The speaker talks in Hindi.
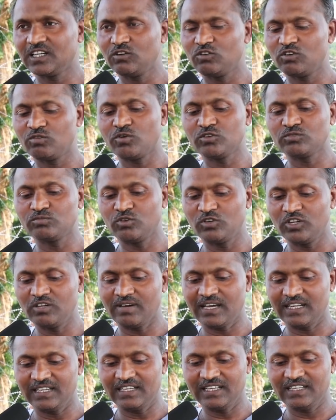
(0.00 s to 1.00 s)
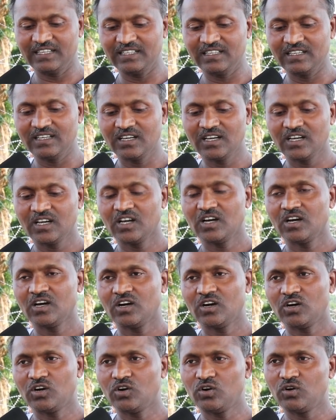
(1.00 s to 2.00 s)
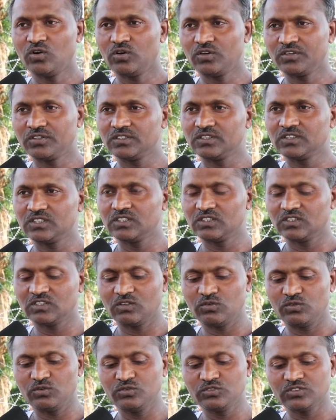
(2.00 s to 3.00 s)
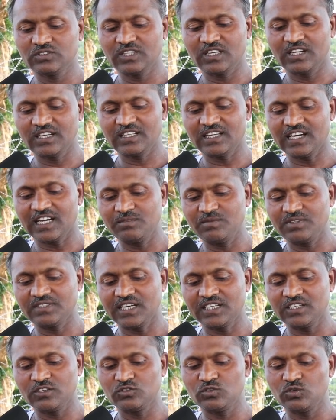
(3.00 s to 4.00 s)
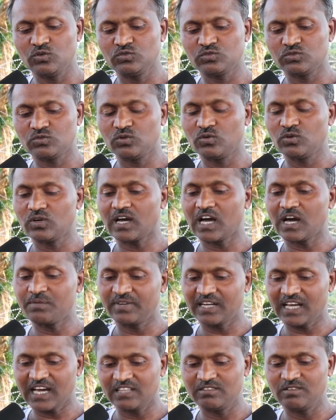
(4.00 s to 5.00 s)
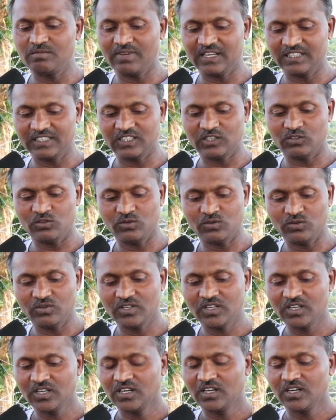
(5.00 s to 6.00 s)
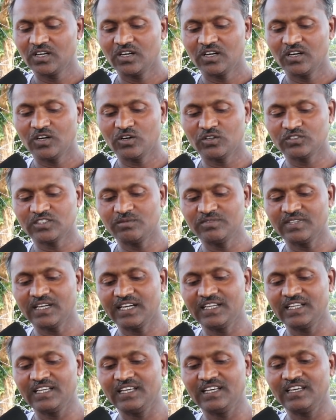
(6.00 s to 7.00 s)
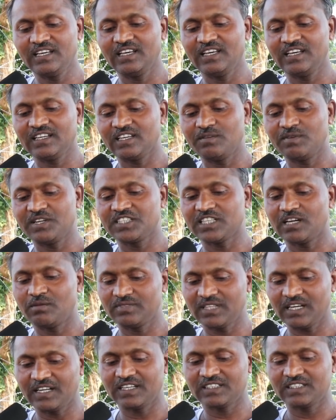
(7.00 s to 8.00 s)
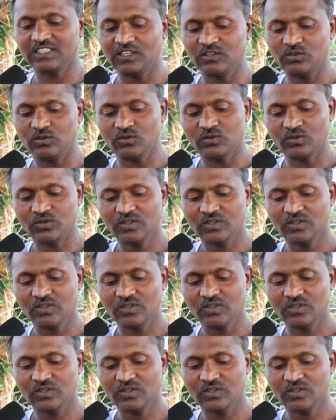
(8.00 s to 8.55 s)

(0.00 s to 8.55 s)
के लोग बहुत भोले भाले हैं और उस तरह के आदमी चाहिए जो उसको अपना आदमी मानते हो और समझाने की मैंने क्षमता रखते हो